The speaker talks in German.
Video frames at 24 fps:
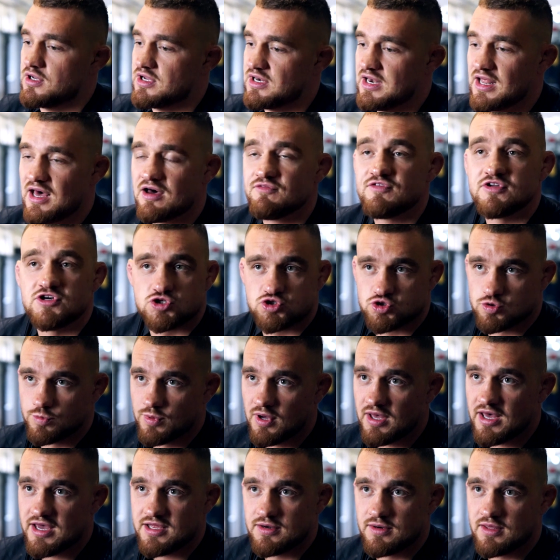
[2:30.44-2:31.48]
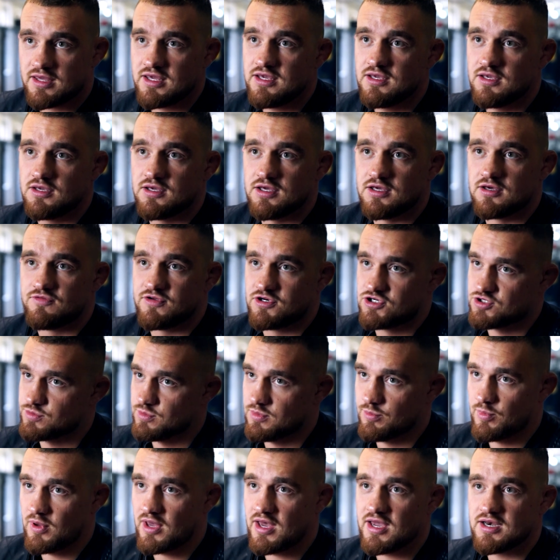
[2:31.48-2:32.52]
Klar, wenn ich zum reinen Ring gehe, wenn ich mit
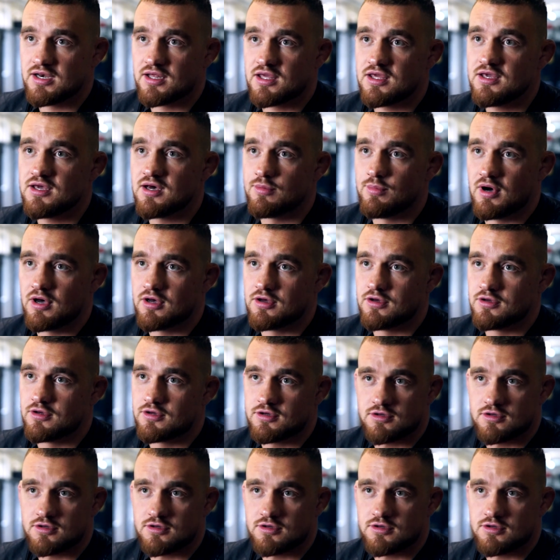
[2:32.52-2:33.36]
einem reinen Ringer mache,